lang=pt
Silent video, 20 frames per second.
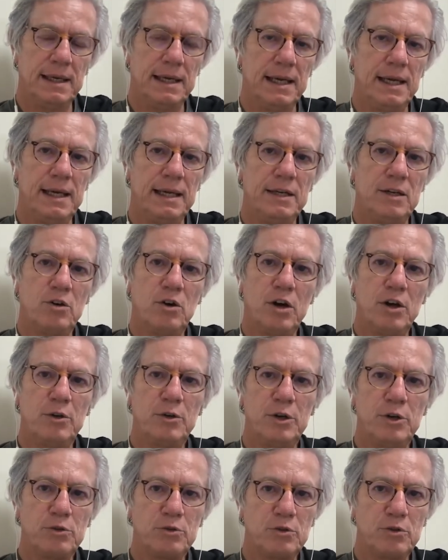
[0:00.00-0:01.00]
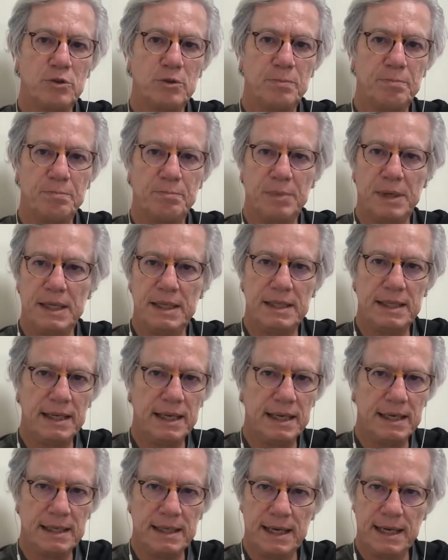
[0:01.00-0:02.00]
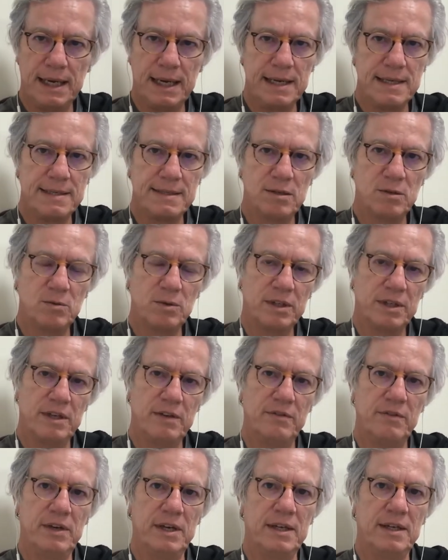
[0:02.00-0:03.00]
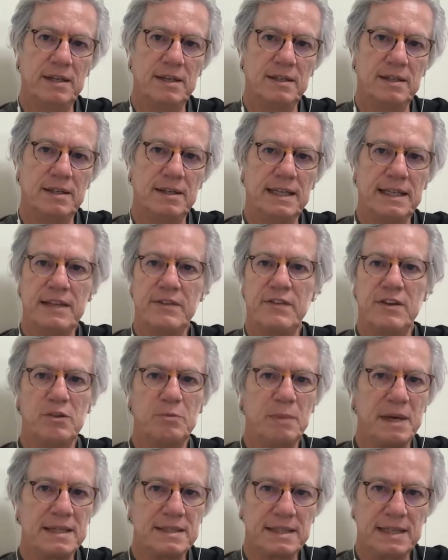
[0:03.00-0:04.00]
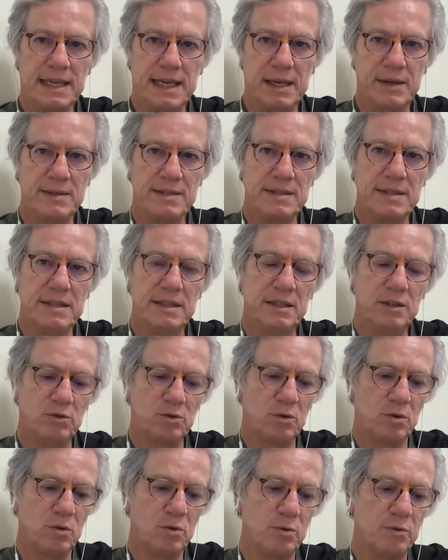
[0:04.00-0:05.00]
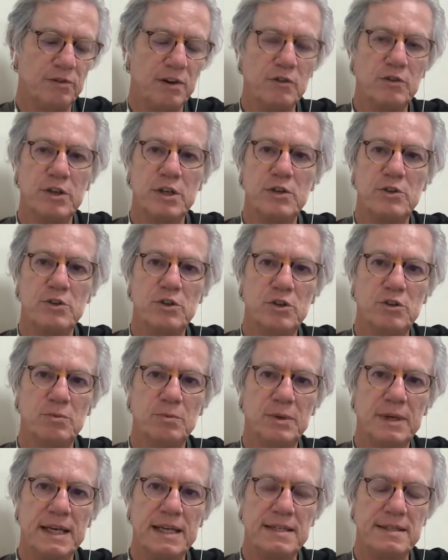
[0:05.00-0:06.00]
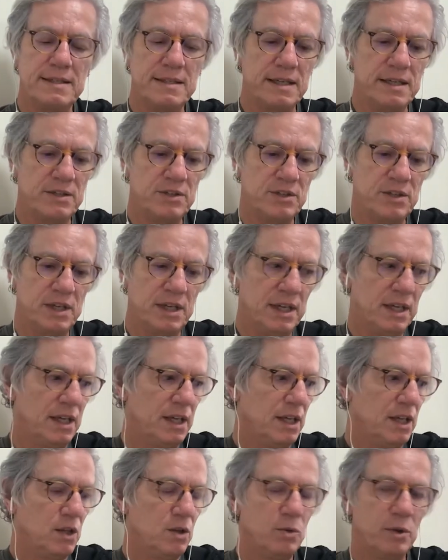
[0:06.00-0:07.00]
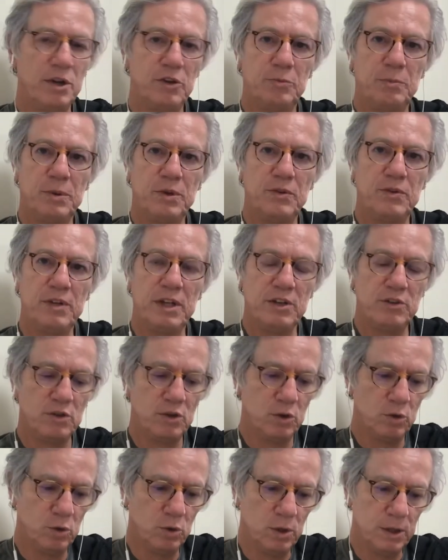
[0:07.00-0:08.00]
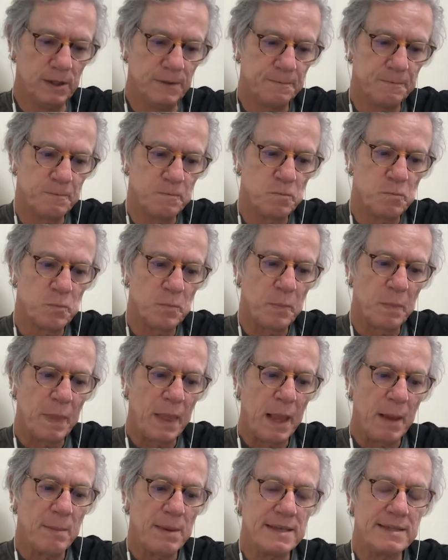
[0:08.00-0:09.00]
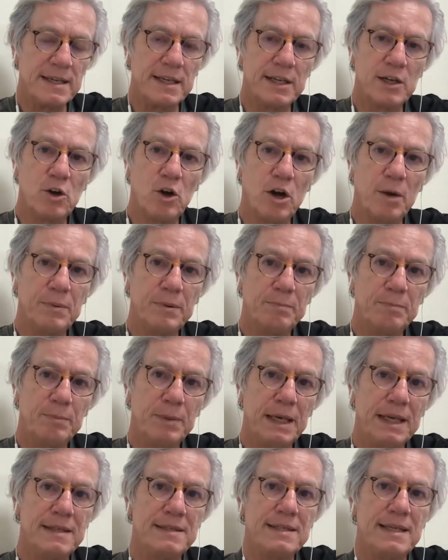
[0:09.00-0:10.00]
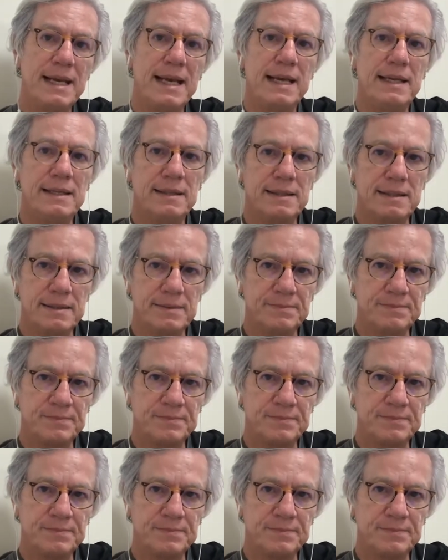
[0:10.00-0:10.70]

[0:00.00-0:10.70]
ele corre o risco de perder na eleição do ano que vem. Cada vez mais claro esse risco, com o favoritismo crescente do ex-presidente Lula. Mas ele corre pela direita